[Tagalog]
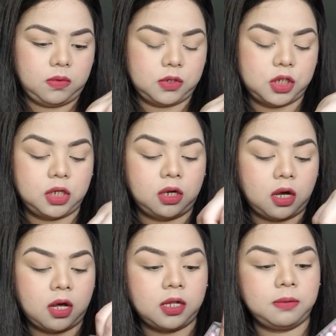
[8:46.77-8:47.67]
She
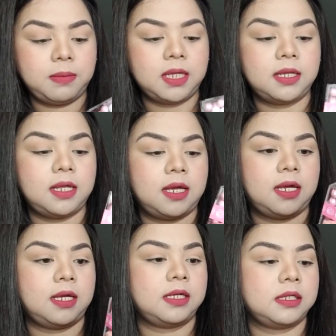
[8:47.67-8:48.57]
got me
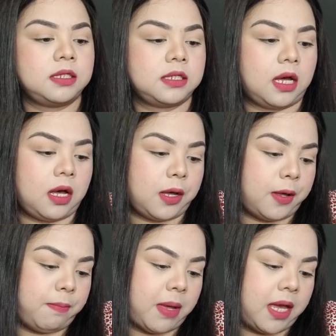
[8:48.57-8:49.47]
this uh,
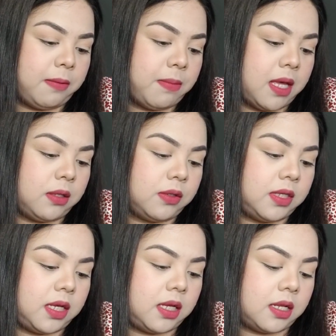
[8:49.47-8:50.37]
My
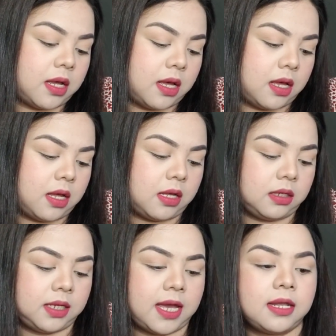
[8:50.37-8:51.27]
Melody na
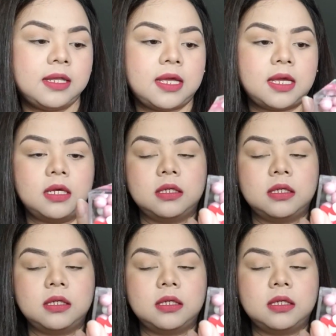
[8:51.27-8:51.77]
candy.